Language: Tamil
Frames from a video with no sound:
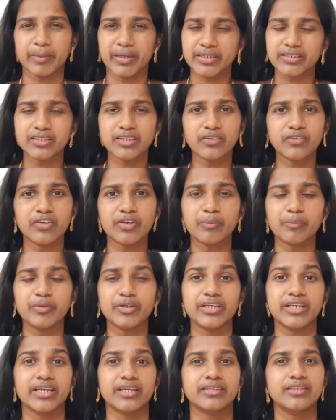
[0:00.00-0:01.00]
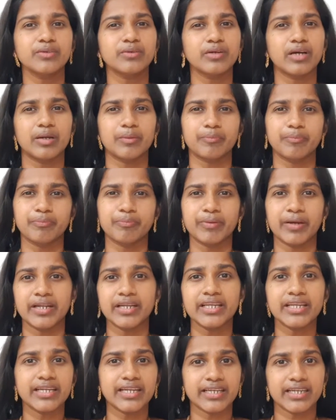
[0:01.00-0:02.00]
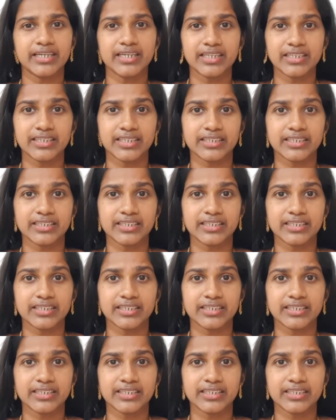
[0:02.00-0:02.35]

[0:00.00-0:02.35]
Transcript: மறந்துருக்கவே முடியாது பல இடங்களில்